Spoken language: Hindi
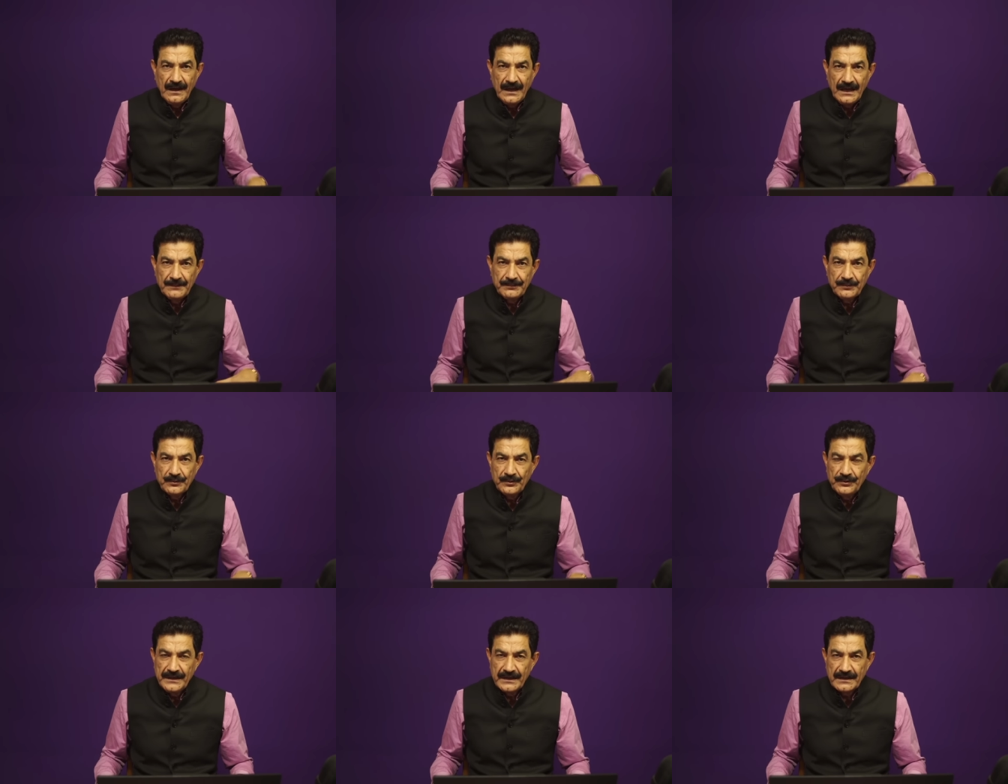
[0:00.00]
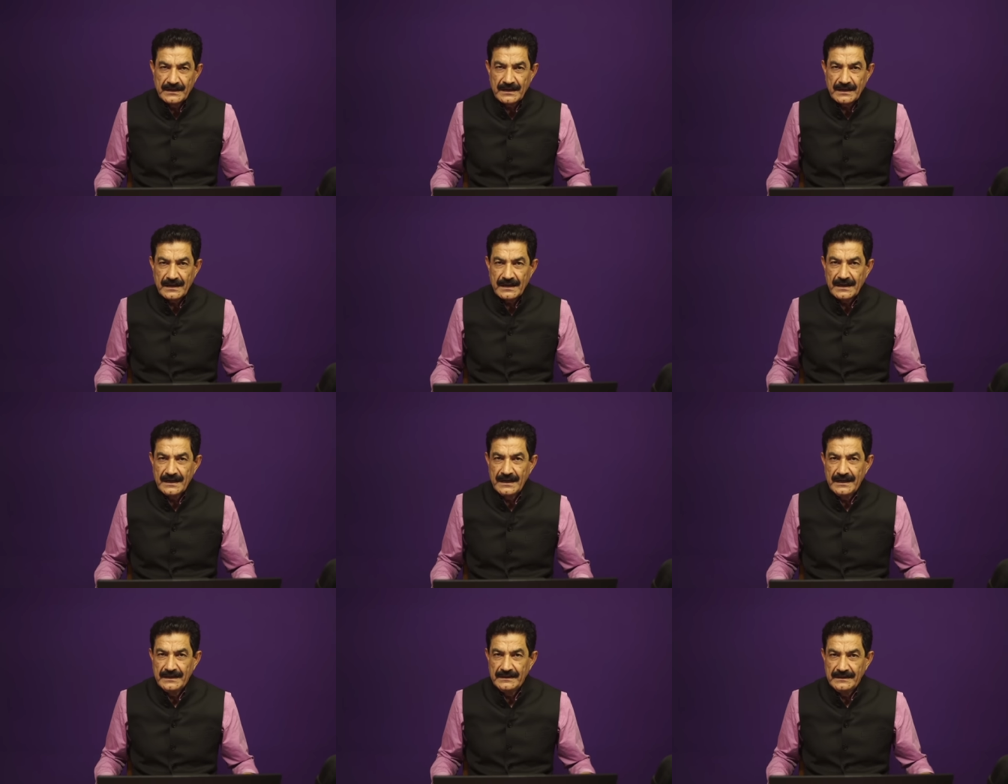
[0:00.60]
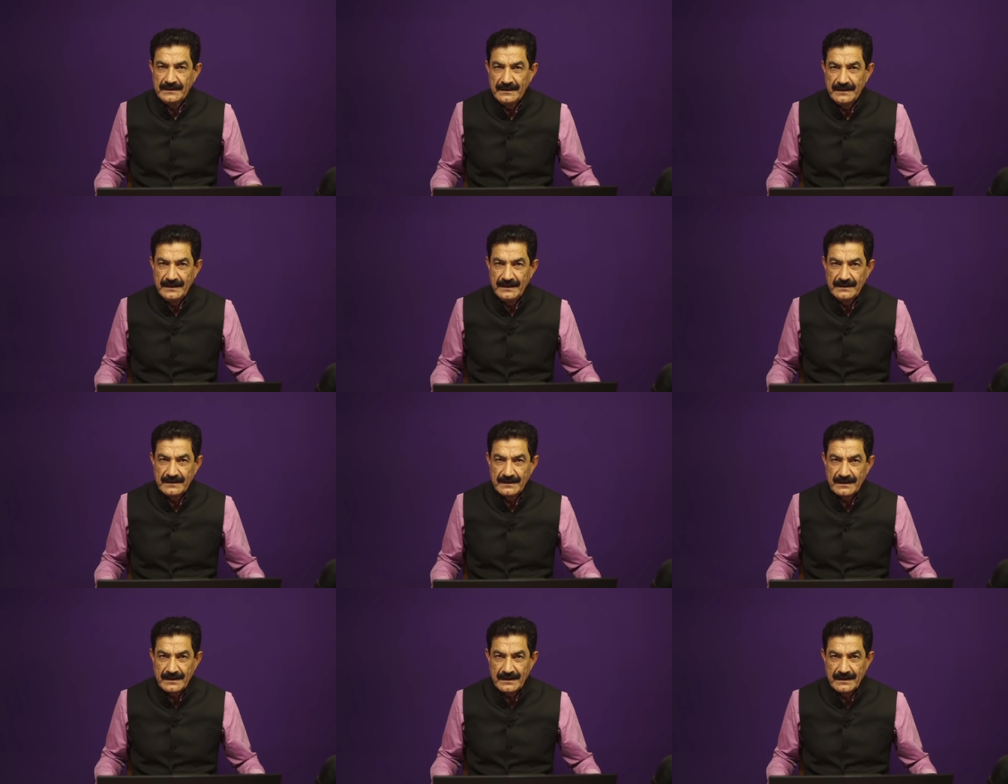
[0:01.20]
आपको ये करना है ये नहीं
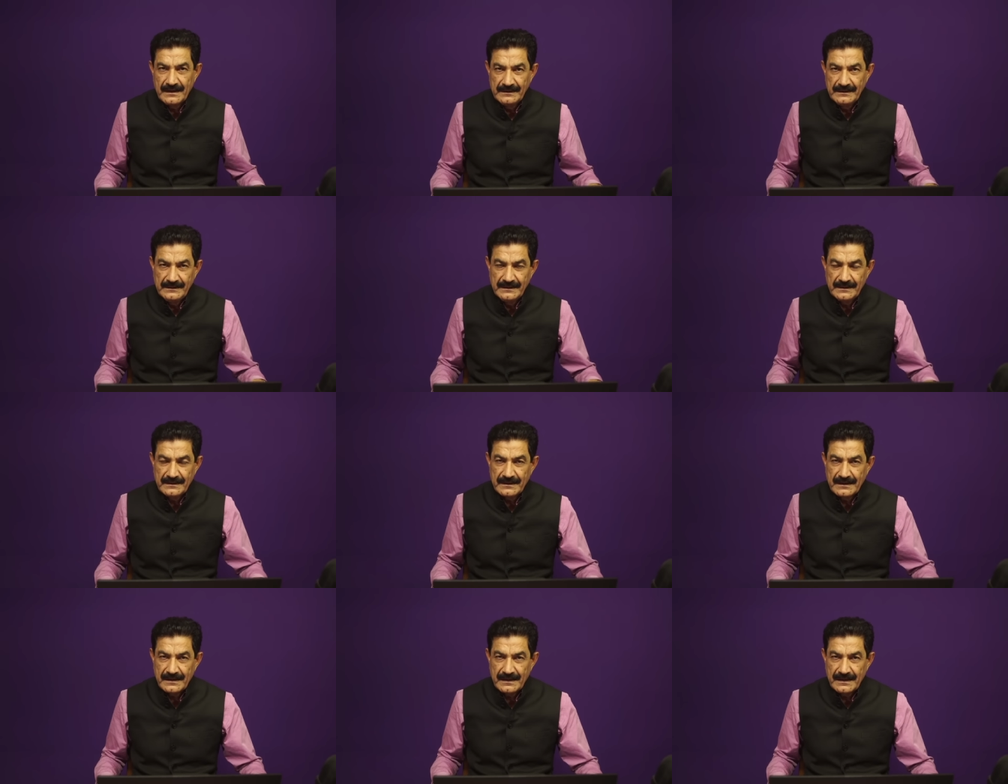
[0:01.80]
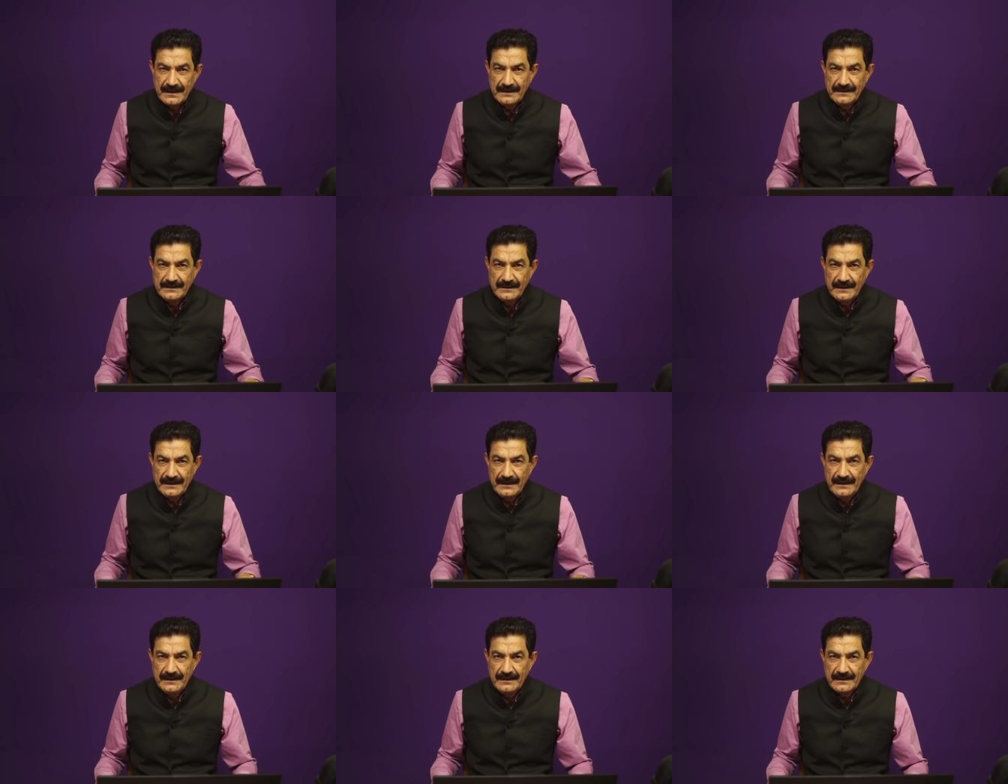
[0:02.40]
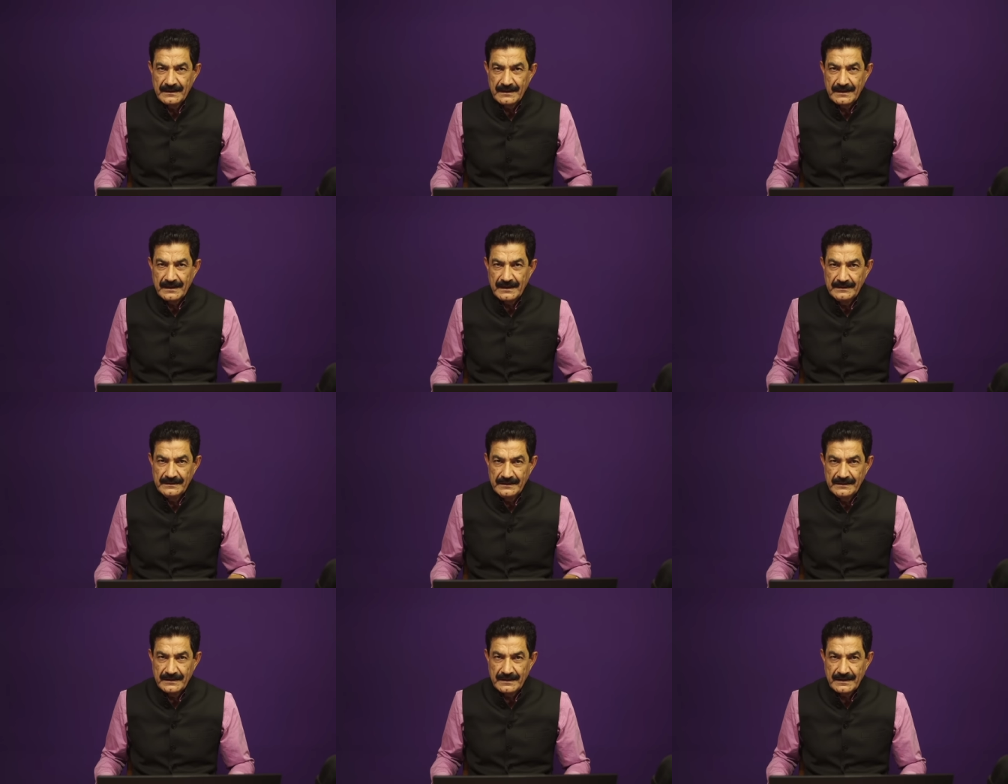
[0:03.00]
करना ये करना है ये नहीं करना
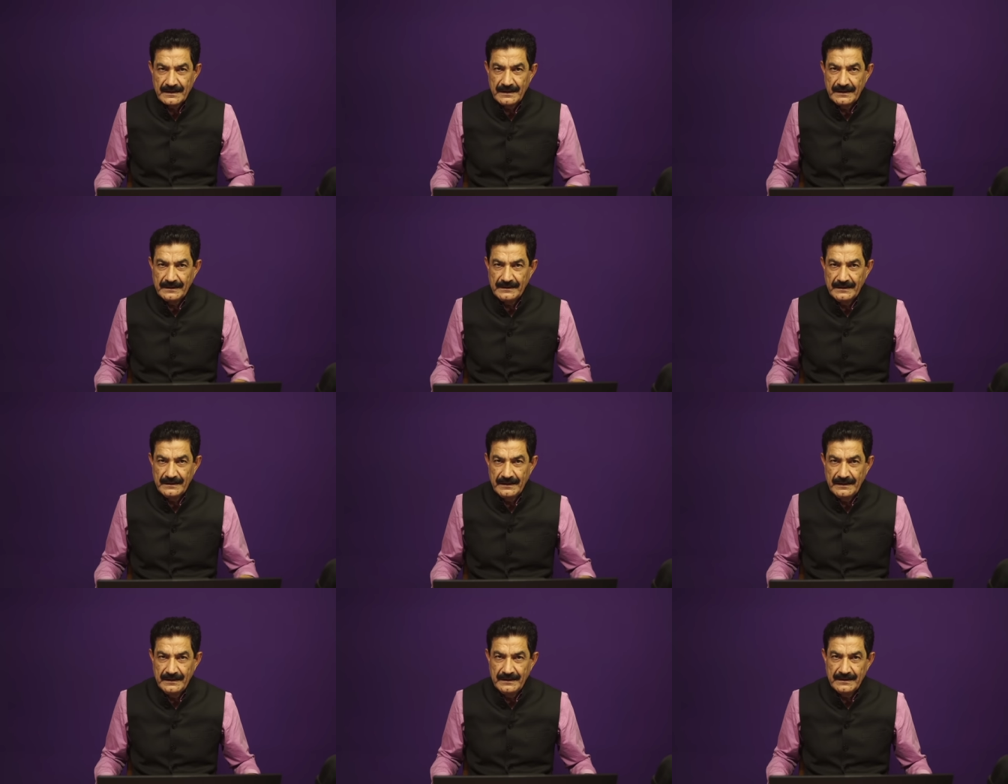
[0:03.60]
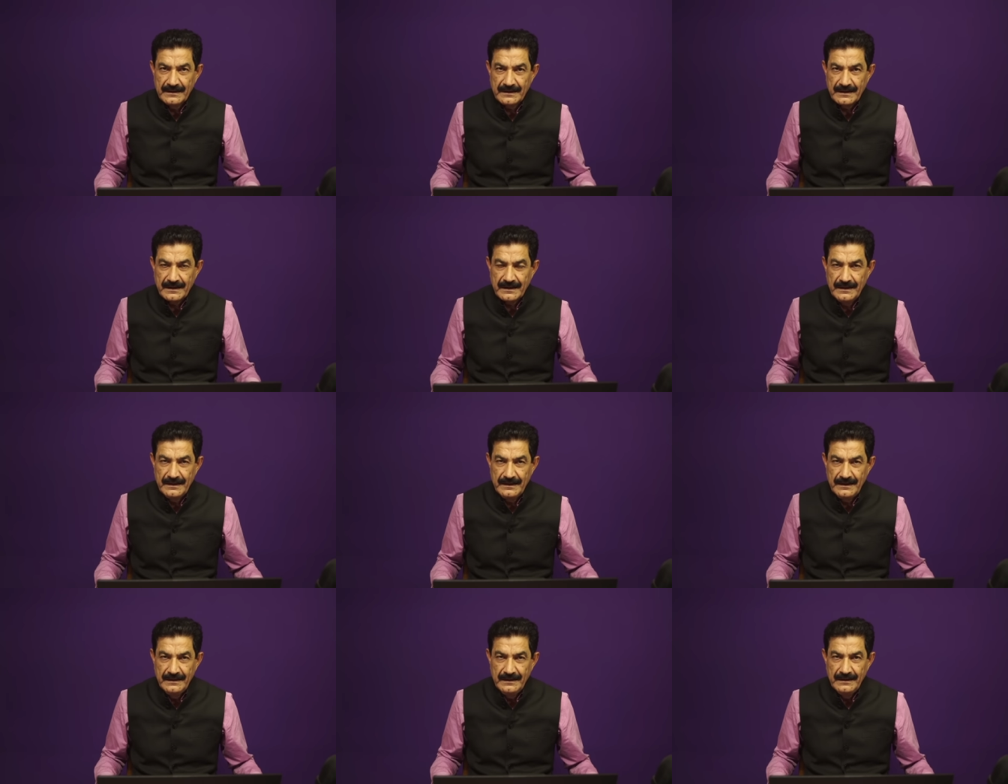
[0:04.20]
ये करना है ये नहीं करना है